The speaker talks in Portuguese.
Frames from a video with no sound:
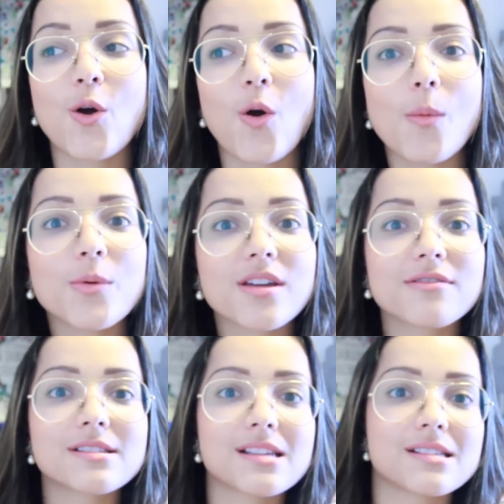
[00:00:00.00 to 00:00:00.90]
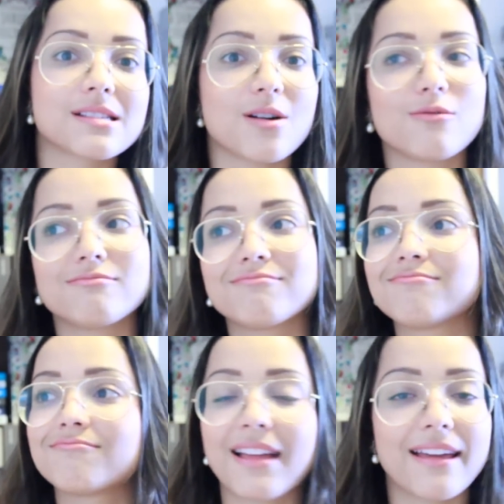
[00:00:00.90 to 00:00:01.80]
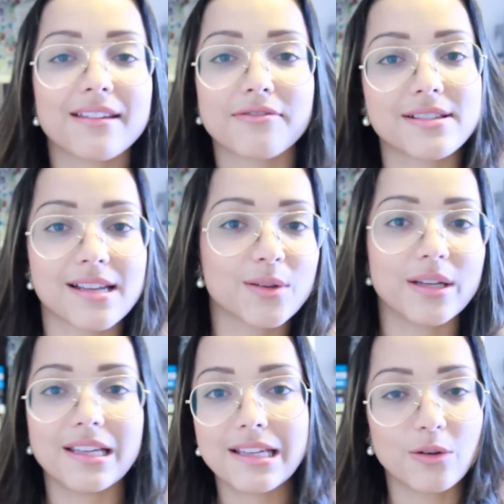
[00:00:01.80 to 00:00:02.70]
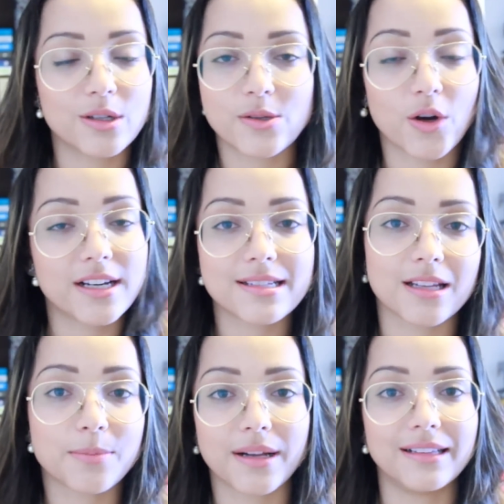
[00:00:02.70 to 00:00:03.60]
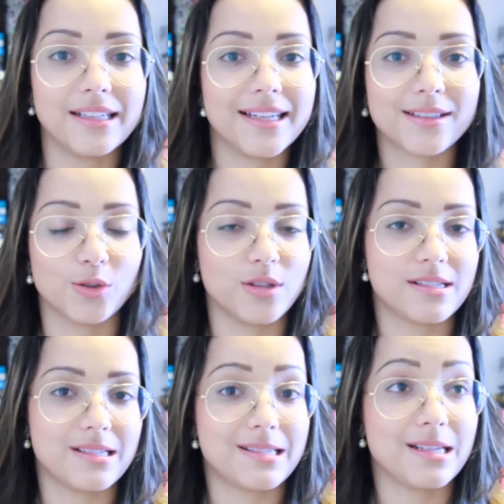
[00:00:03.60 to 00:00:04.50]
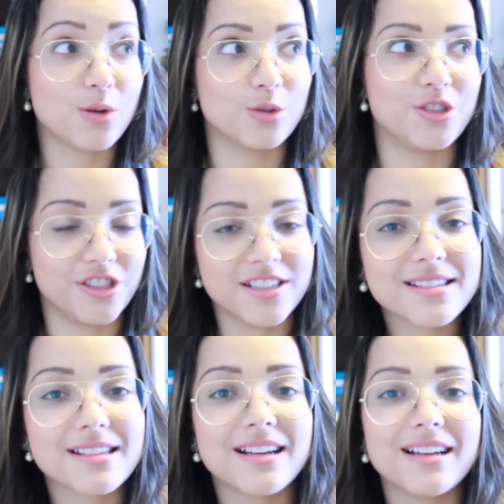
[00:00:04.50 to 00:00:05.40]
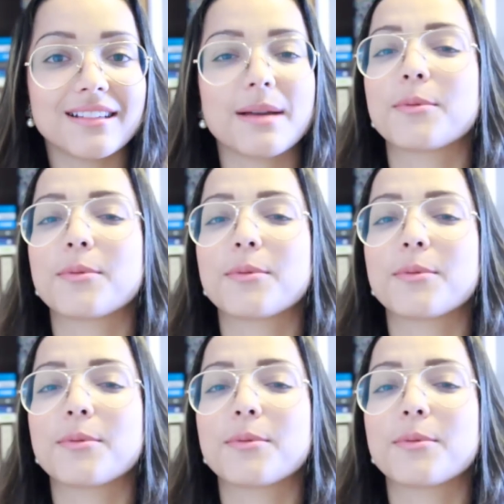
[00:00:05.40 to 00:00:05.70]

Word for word: como que vocês estão né, fazendo aí, ou se organizando para ler todos esses cinco dias, né?